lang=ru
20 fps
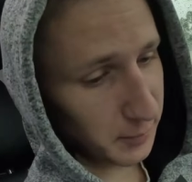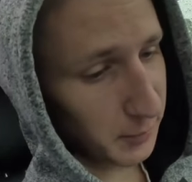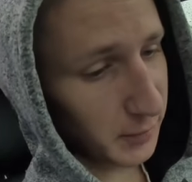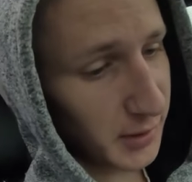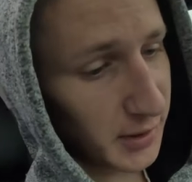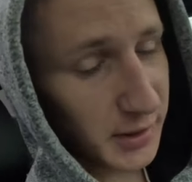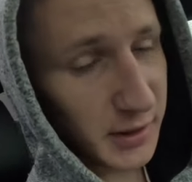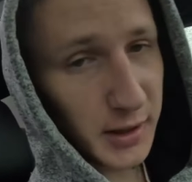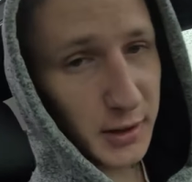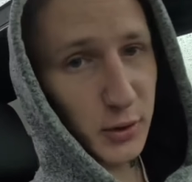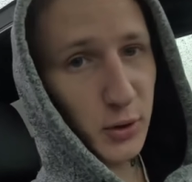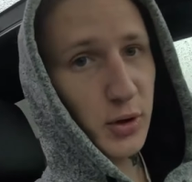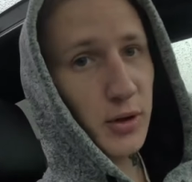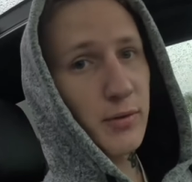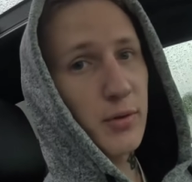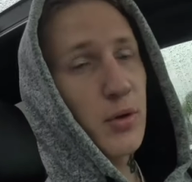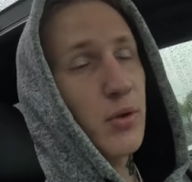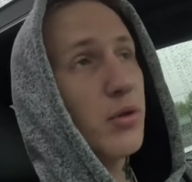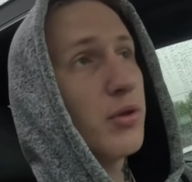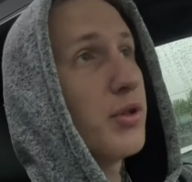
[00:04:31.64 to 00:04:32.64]
Блин, как только
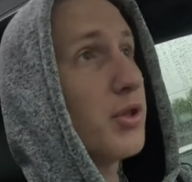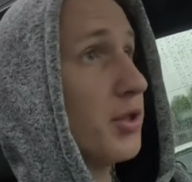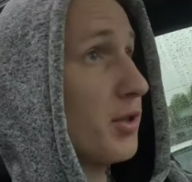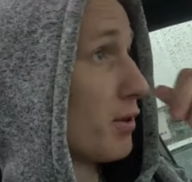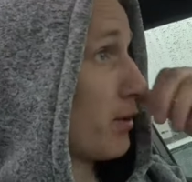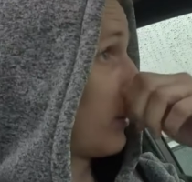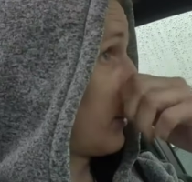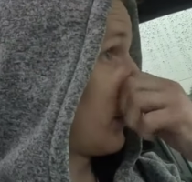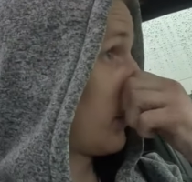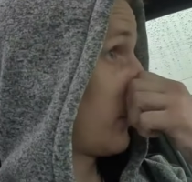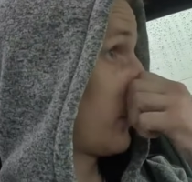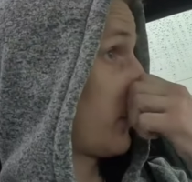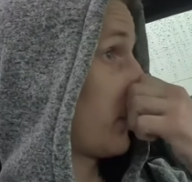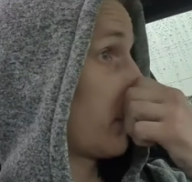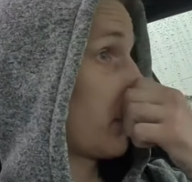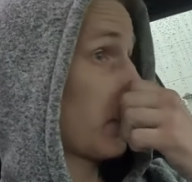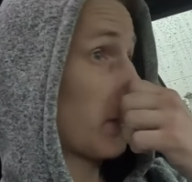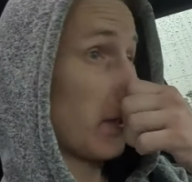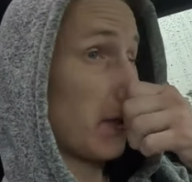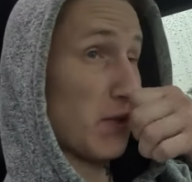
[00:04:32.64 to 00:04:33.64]
выходишь,
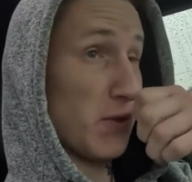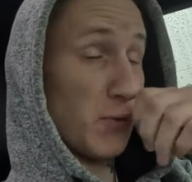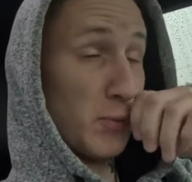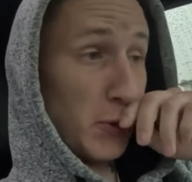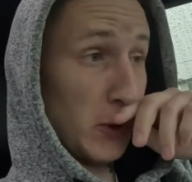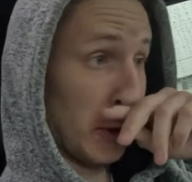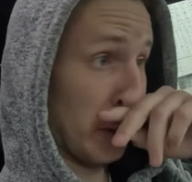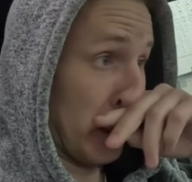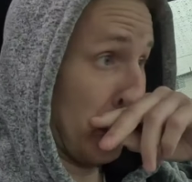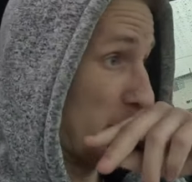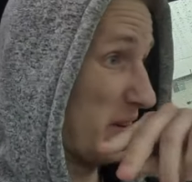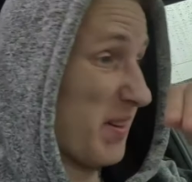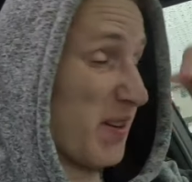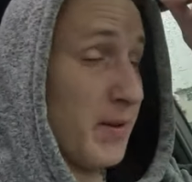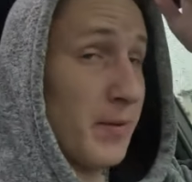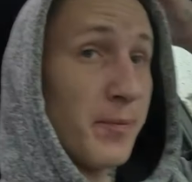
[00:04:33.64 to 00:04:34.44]
сразу мокрый.